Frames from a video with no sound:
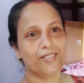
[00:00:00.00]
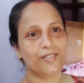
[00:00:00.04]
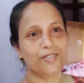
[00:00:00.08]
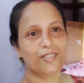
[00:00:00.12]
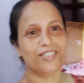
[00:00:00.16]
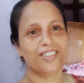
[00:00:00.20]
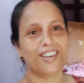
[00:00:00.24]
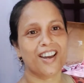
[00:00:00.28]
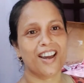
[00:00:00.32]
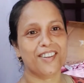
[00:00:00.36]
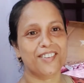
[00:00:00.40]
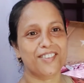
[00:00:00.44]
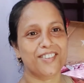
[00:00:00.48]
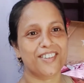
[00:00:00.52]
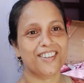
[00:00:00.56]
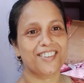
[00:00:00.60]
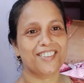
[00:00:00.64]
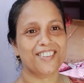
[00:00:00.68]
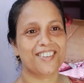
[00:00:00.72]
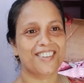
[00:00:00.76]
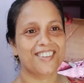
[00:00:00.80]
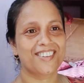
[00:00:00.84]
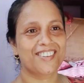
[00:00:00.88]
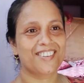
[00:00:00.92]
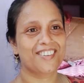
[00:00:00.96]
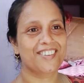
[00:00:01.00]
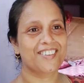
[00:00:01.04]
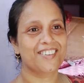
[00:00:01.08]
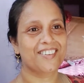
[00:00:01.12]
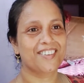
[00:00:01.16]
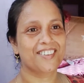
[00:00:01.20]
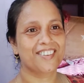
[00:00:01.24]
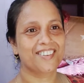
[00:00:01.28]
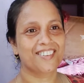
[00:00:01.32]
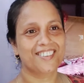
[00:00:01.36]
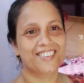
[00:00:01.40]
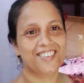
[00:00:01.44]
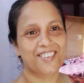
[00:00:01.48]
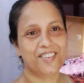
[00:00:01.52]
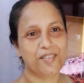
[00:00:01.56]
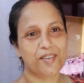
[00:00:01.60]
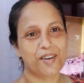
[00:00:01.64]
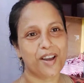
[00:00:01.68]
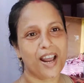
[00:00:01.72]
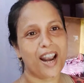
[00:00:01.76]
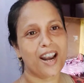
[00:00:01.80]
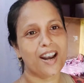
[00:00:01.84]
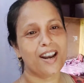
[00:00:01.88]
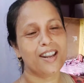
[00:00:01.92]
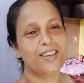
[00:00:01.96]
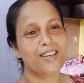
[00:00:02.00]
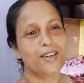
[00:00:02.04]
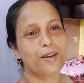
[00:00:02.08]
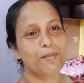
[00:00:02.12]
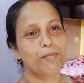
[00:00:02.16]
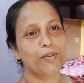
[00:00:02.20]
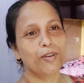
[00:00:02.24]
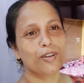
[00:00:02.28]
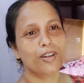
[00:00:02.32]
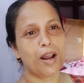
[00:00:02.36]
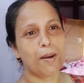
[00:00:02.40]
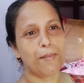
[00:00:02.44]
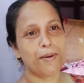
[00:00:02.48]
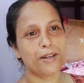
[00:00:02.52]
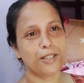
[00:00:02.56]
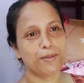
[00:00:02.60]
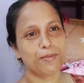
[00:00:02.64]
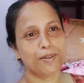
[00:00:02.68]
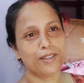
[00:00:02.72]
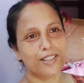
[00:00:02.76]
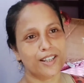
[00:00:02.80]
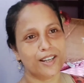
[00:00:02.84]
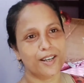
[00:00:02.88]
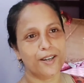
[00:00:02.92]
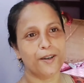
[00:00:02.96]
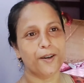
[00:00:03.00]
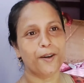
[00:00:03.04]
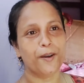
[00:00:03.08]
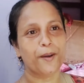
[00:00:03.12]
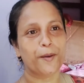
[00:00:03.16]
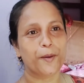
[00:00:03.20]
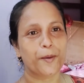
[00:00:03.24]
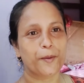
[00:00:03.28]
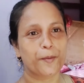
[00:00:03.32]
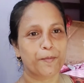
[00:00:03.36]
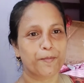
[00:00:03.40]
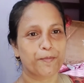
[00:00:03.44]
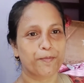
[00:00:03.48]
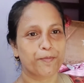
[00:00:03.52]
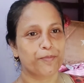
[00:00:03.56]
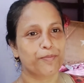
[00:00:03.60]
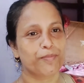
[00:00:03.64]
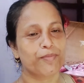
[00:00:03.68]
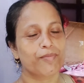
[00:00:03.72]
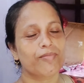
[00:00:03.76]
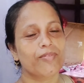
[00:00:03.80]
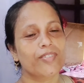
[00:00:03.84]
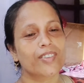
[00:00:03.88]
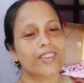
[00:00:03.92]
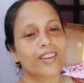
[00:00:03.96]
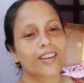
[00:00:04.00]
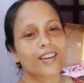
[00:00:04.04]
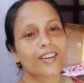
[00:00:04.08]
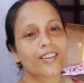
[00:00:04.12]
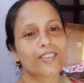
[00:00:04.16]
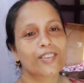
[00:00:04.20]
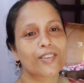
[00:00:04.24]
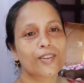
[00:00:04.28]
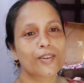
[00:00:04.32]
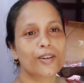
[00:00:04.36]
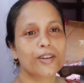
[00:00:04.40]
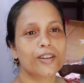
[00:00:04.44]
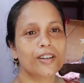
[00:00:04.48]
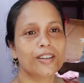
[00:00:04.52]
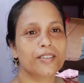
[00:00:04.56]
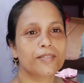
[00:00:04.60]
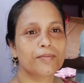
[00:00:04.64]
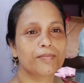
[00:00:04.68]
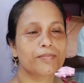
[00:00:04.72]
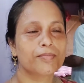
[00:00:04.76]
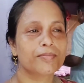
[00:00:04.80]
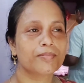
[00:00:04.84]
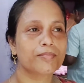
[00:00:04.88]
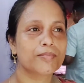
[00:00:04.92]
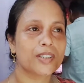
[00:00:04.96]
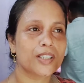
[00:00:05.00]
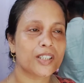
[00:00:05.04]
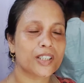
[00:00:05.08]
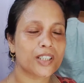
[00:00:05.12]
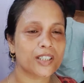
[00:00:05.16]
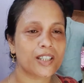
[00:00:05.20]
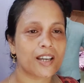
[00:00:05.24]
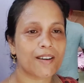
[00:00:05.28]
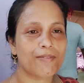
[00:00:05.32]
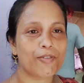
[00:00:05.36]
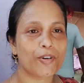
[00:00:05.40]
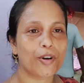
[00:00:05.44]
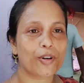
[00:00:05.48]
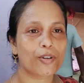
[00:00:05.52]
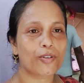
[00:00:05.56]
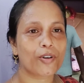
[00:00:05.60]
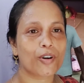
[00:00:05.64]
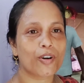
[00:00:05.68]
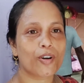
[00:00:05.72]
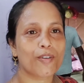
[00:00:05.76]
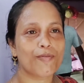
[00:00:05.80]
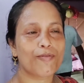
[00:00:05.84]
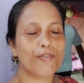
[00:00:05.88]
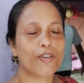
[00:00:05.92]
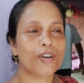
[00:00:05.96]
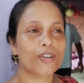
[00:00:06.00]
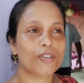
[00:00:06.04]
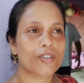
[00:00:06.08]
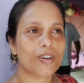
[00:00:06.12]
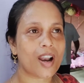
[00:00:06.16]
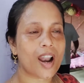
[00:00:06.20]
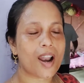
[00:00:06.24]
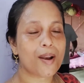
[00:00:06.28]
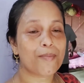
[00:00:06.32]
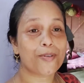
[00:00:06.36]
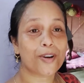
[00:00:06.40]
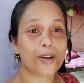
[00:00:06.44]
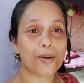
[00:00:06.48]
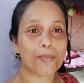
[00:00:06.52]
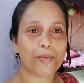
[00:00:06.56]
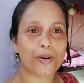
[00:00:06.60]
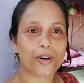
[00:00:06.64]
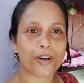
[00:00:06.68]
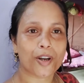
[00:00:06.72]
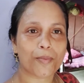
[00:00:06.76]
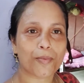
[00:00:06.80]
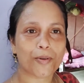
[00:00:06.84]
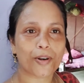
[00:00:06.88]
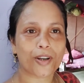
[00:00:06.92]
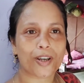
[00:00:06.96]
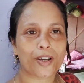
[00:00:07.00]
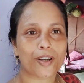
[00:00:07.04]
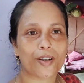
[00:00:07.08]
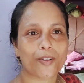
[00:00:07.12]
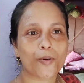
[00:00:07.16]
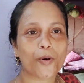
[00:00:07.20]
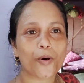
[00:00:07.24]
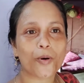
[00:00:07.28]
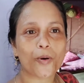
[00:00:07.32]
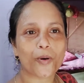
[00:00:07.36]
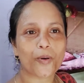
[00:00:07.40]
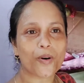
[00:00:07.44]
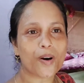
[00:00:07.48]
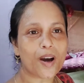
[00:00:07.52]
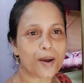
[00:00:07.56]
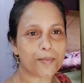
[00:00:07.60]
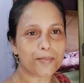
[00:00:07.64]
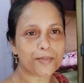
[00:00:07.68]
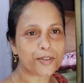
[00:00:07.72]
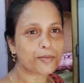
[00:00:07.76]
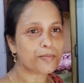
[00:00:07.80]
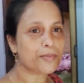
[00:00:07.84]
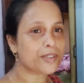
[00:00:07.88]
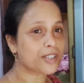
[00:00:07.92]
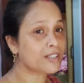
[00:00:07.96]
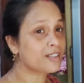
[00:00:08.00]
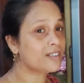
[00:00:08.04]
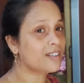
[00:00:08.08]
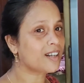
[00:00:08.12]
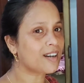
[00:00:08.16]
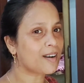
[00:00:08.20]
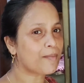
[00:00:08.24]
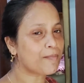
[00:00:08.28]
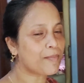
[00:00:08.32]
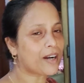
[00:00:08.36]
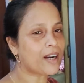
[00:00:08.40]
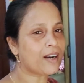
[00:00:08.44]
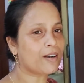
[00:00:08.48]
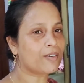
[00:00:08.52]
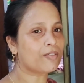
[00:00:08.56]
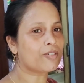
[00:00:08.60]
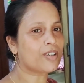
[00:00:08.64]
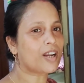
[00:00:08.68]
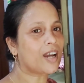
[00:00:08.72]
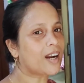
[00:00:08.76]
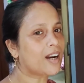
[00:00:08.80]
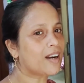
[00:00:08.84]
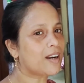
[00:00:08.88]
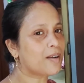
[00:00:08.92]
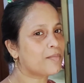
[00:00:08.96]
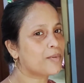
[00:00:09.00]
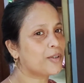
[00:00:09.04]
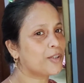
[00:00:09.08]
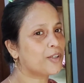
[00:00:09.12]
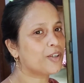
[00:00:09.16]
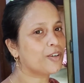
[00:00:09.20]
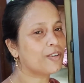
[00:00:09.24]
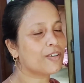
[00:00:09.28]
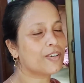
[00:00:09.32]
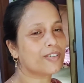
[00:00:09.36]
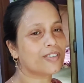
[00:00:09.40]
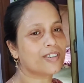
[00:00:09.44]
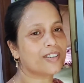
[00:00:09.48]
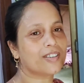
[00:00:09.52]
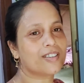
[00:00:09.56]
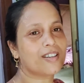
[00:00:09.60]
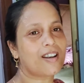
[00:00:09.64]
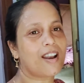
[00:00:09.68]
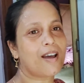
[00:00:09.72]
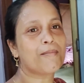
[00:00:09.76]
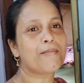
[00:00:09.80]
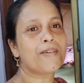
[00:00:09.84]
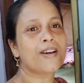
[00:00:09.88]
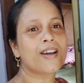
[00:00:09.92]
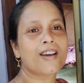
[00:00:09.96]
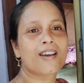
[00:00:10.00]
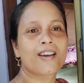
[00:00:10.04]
ও সাত আর ইয়ে রামেশ বাজার রামেশ বাজার তো মিষ্টিদা ফোন করলো ফোন করার পরে মনে পড়ে গেলো ও হো আমি তো মিষ্টিদারটা পাঠানো টাকাটা ভিডিও করতেছিলাম